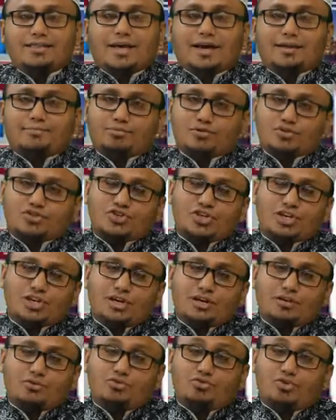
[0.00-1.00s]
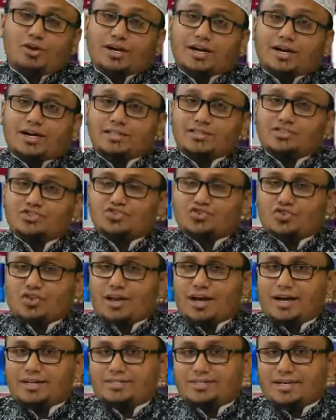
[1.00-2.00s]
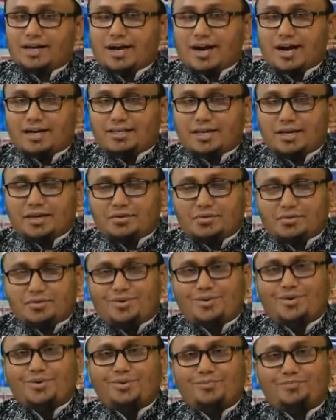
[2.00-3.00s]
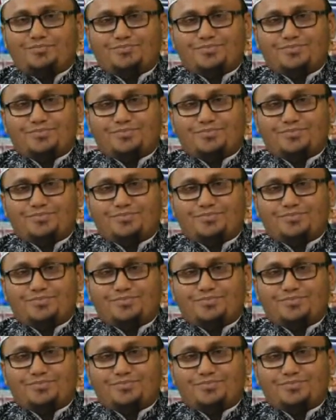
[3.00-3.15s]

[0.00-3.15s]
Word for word: তারপর সে দুরাকাত সলাচ আদায় করলো